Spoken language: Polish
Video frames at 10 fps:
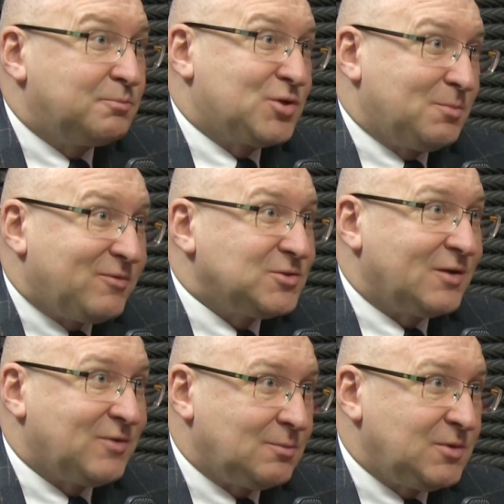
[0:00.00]
przebywać
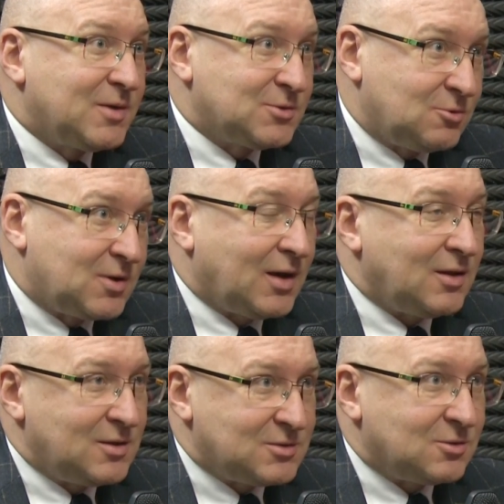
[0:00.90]
na Warmii i
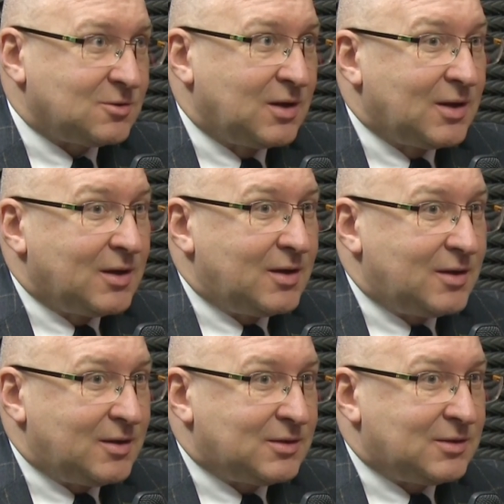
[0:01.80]
Mazurach i jest to e,
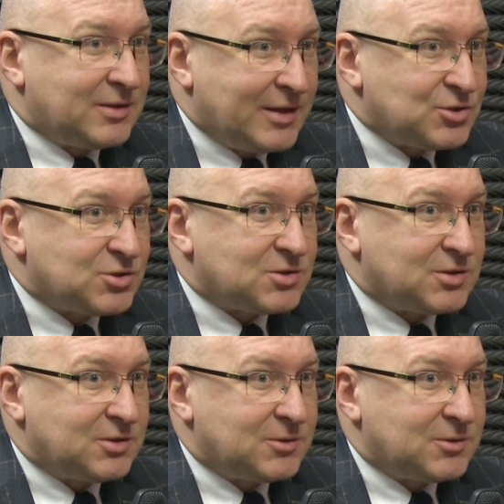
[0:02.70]
też